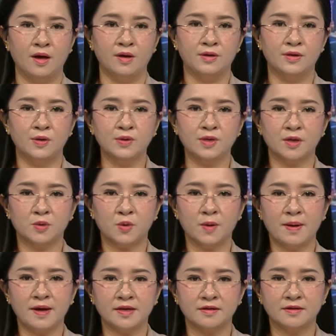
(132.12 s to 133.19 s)
Chủ tịch Ủy
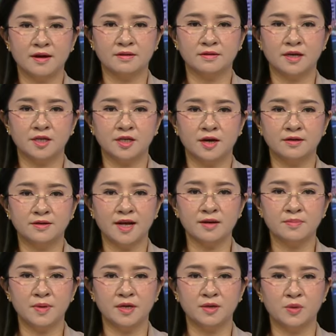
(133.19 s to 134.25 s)
ban nhân dân thị trấn Đắc
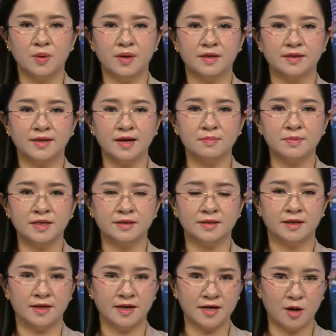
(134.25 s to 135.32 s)
Minh, huyện Đắc Minh,
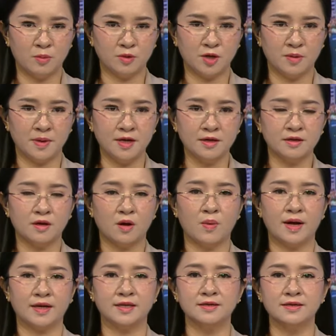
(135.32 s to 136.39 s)
tỉnh Đắk Nông cho biết, cơ
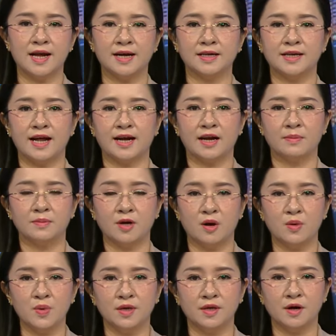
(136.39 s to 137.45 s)
quan chức năng đang làm rõ
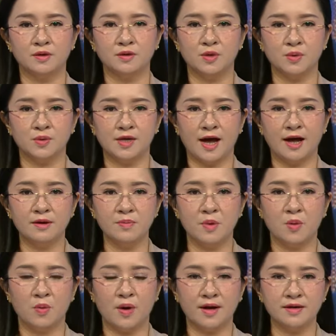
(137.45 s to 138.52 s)
nguyên nhân vụ cháy
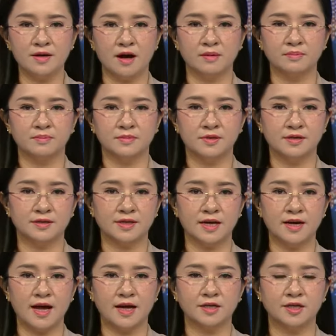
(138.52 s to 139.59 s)
một quán cơm vừa xảy
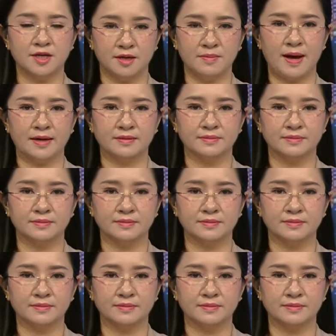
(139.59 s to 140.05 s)
ra trên địa bàn.